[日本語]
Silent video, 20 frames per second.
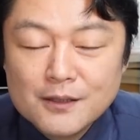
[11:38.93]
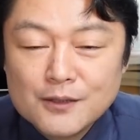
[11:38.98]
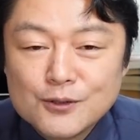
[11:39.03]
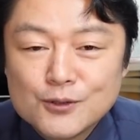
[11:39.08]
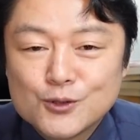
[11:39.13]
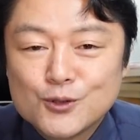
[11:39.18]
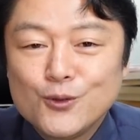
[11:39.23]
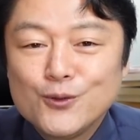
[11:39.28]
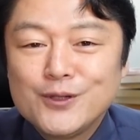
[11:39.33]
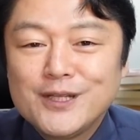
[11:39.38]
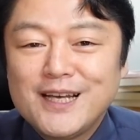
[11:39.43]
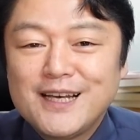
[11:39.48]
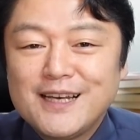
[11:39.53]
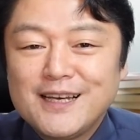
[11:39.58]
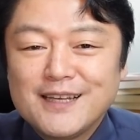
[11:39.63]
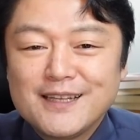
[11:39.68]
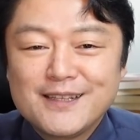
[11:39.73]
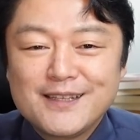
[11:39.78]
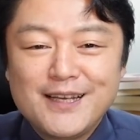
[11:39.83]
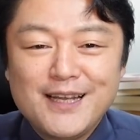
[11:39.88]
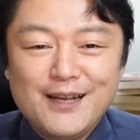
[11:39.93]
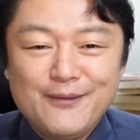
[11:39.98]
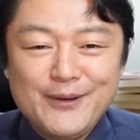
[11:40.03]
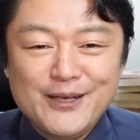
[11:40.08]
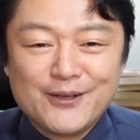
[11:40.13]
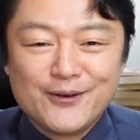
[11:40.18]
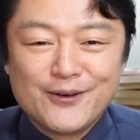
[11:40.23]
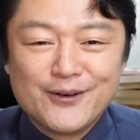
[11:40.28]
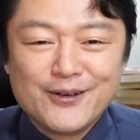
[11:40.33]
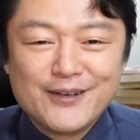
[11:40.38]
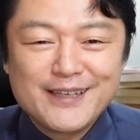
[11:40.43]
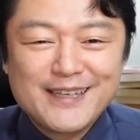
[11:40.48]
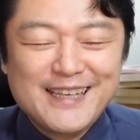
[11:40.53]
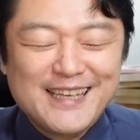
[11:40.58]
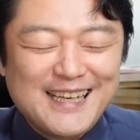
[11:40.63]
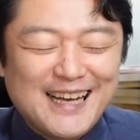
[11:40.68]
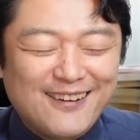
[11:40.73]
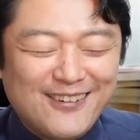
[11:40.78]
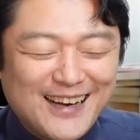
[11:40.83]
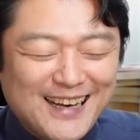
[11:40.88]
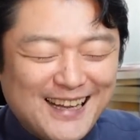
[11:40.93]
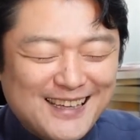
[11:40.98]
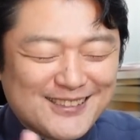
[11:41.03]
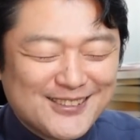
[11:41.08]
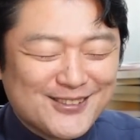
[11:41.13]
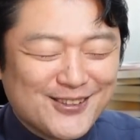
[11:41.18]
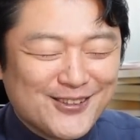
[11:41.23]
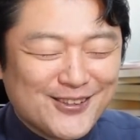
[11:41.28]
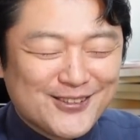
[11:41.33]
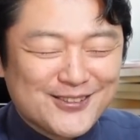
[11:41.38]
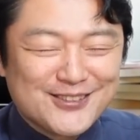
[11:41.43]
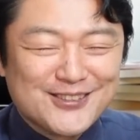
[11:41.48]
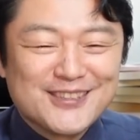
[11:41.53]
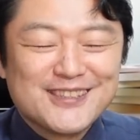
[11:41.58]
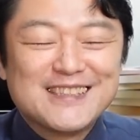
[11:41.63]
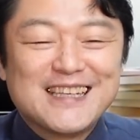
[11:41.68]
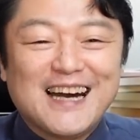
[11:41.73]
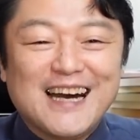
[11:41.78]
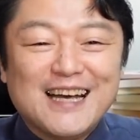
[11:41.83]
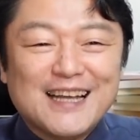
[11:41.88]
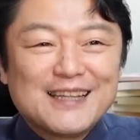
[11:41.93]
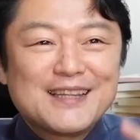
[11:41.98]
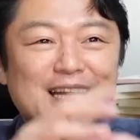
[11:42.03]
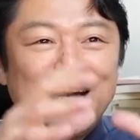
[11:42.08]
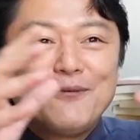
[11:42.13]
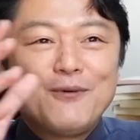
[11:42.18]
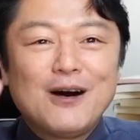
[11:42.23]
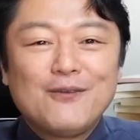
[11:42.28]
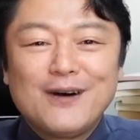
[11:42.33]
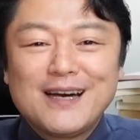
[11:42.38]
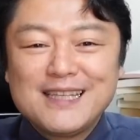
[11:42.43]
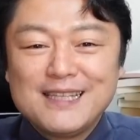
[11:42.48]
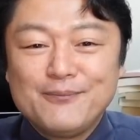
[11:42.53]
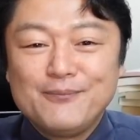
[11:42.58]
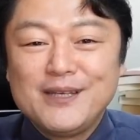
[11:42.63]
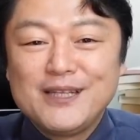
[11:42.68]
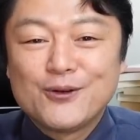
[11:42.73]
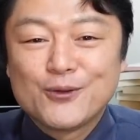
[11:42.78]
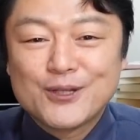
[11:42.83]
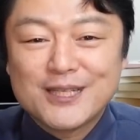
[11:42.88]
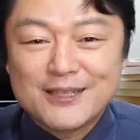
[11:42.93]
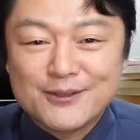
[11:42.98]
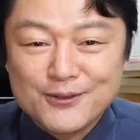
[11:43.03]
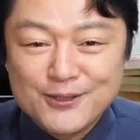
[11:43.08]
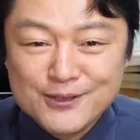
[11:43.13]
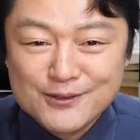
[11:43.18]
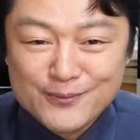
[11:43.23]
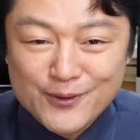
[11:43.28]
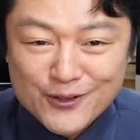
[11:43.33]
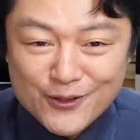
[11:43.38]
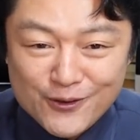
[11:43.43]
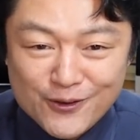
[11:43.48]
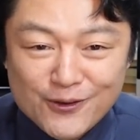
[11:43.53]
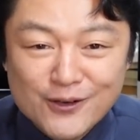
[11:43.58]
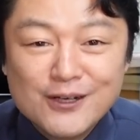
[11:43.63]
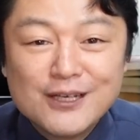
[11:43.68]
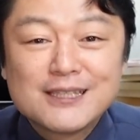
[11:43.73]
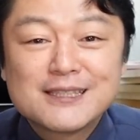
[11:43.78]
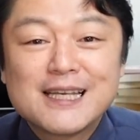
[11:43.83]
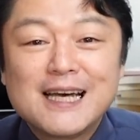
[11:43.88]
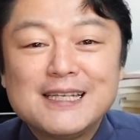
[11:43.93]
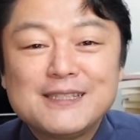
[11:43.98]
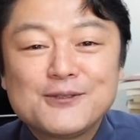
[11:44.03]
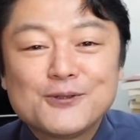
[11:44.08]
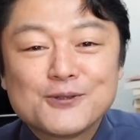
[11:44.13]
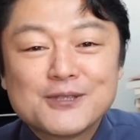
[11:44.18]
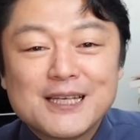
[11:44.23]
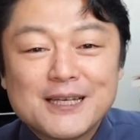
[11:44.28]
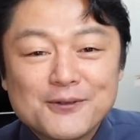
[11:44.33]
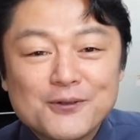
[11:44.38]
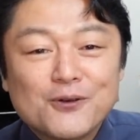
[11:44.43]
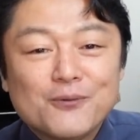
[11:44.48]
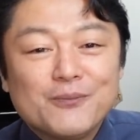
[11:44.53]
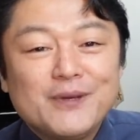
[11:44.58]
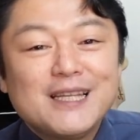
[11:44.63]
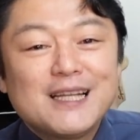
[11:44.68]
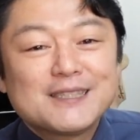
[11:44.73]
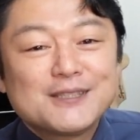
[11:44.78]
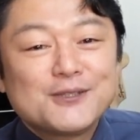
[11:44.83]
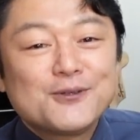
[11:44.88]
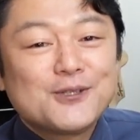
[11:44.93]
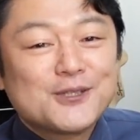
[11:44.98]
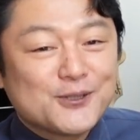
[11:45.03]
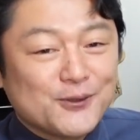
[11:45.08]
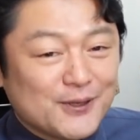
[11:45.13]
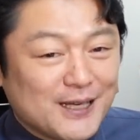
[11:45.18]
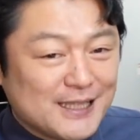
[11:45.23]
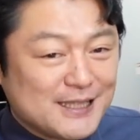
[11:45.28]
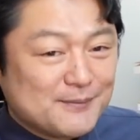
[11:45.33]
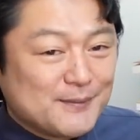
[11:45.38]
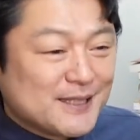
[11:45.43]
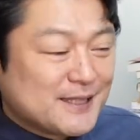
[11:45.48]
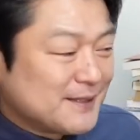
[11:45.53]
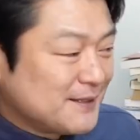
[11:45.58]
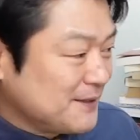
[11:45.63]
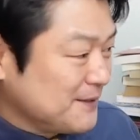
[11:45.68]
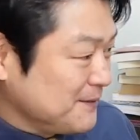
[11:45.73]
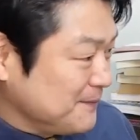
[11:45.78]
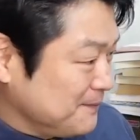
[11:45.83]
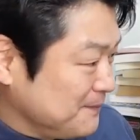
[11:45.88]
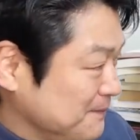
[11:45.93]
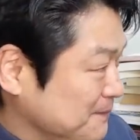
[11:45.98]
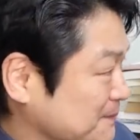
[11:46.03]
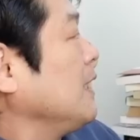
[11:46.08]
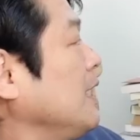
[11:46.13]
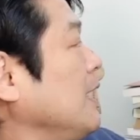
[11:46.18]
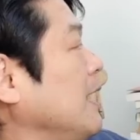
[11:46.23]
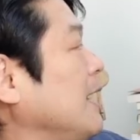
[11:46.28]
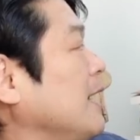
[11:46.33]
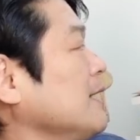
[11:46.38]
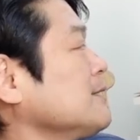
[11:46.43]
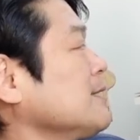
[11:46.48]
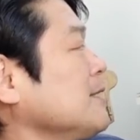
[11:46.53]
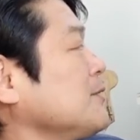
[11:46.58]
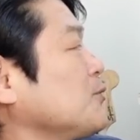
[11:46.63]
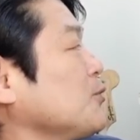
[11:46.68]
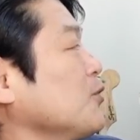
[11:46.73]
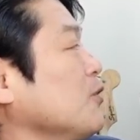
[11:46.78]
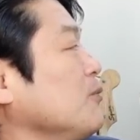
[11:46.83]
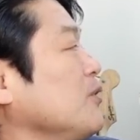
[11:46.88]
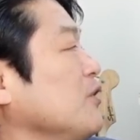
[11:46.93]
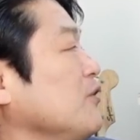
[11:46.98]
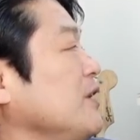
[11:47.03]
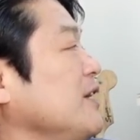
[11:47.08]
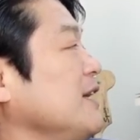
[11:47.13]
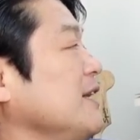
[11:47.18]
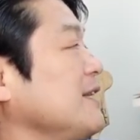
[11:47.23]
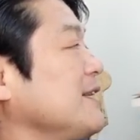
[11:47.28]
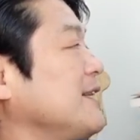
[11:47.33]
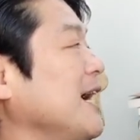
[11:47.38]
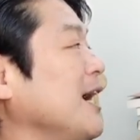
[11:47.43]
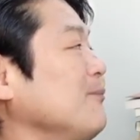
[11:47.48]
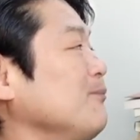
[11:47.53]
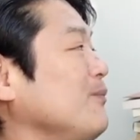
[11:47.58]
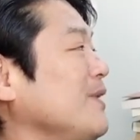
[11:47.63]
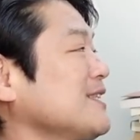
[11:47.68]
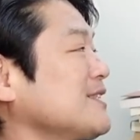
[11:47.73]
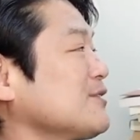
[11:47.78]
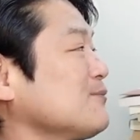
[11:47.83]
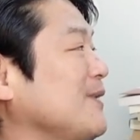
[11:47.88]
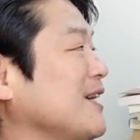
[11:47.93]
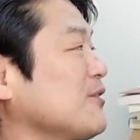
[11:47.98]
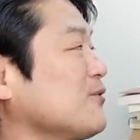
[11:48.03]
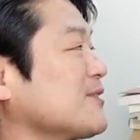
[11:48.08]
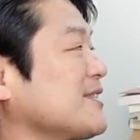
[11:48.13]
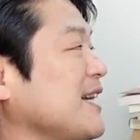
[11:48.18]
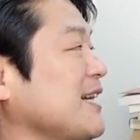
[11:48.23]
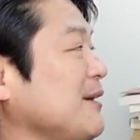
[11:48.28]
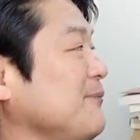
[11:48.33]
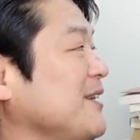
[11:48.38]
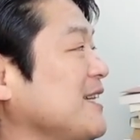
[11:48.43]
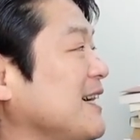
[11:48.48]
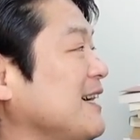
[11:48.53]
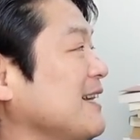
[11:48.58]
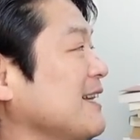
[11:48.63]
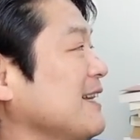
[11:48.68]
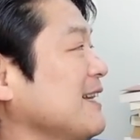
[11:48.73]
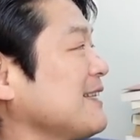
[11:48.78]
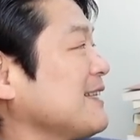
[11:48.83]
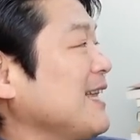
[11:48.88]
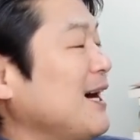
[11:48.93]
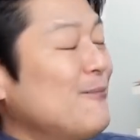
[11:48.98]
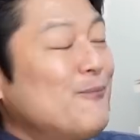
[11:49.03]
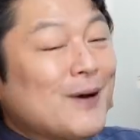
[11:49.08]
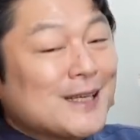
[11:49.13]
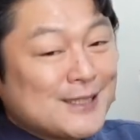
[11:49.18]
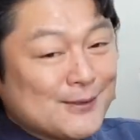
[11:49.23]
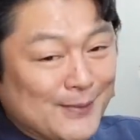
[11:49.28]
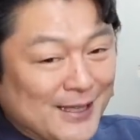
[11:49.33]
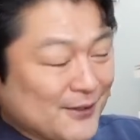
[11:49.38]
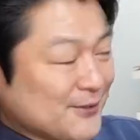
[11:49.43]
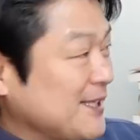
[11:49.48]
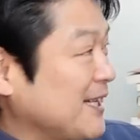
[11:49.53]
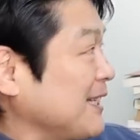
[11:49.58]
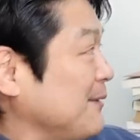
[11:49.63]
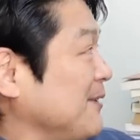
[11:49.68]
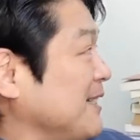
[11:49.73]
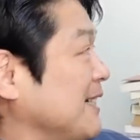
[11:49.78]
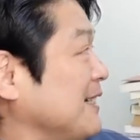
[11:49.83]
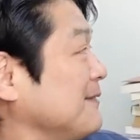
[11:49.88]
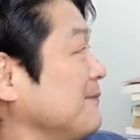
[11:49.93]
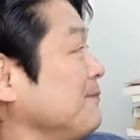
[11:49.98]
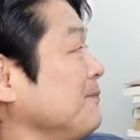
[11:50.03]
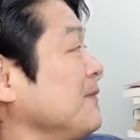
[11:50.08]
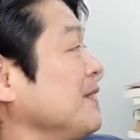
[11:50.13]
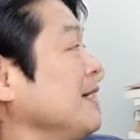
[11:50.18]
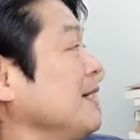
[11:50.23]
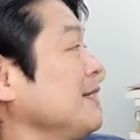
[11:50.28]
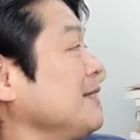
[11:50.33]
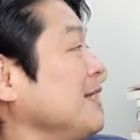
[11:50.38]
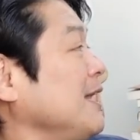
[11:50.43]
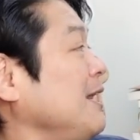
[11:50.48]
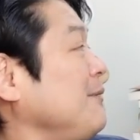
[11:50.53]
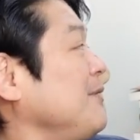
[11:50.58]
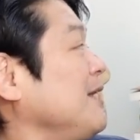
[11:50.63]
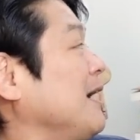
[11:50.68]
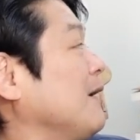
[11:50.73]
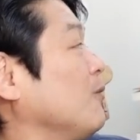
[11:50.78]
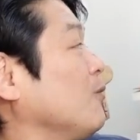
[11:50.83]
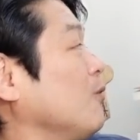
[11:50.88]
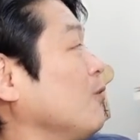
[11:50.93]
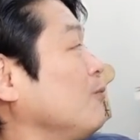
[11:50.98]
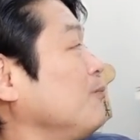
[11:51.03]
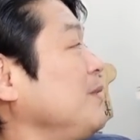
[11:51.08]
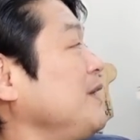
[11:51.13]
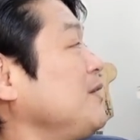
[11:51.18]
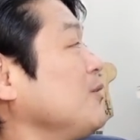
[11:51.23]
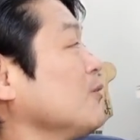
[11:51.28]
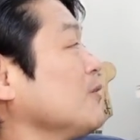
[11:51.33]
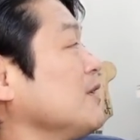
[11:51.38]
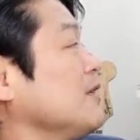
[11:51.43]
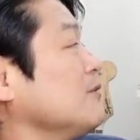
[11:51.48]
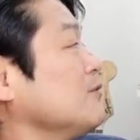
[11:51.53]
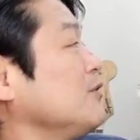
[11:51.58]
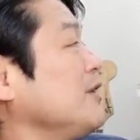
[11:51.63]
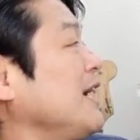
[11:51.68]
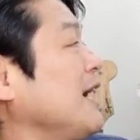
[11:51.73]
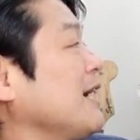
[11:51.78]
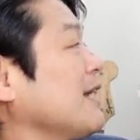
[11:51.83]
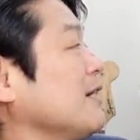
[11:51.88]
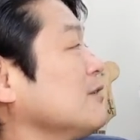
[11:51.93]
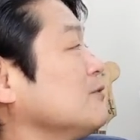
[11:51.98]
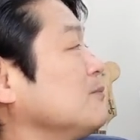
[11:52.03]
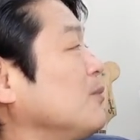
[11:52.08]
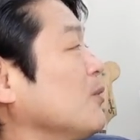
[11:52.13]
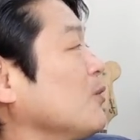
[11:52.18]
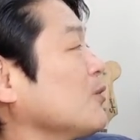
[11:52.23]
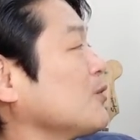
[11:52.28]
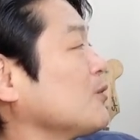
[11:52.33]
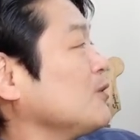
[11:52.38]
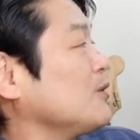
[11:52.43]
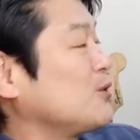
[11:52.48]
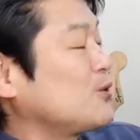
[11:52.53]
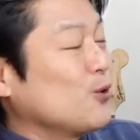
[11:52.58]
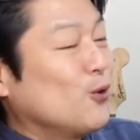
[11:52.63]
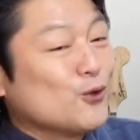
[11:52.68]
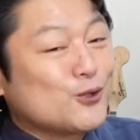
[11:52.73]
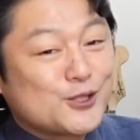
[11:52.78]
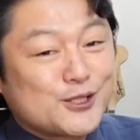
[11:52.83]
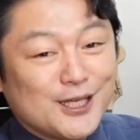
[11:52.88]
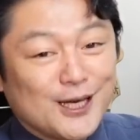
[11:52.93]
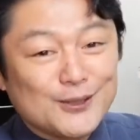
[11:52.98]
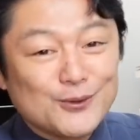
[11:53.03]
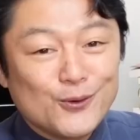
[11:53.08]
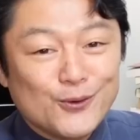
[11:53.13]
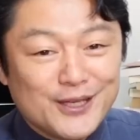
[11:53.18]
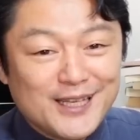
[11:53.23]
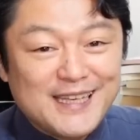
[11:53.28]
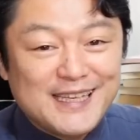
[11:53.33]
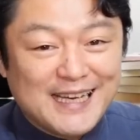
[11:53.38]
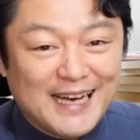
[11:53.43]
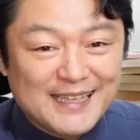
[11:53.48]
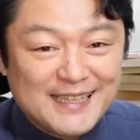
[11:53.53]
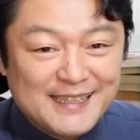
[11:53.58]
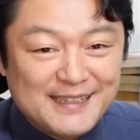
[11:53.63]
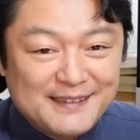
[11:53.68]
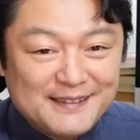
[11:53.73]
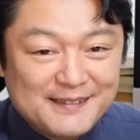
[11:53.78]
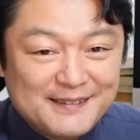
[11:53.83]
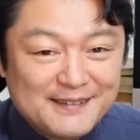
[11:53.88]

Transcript: そんなテレビの嫌われる努力がたわわに実ったというものを、斎蔵さんの見出しより紹介します。朝日と読売、断末魔の叫びか、断末魔の叫びか、テレビ欄をビトンに売り払う暴挙に読者の怒り。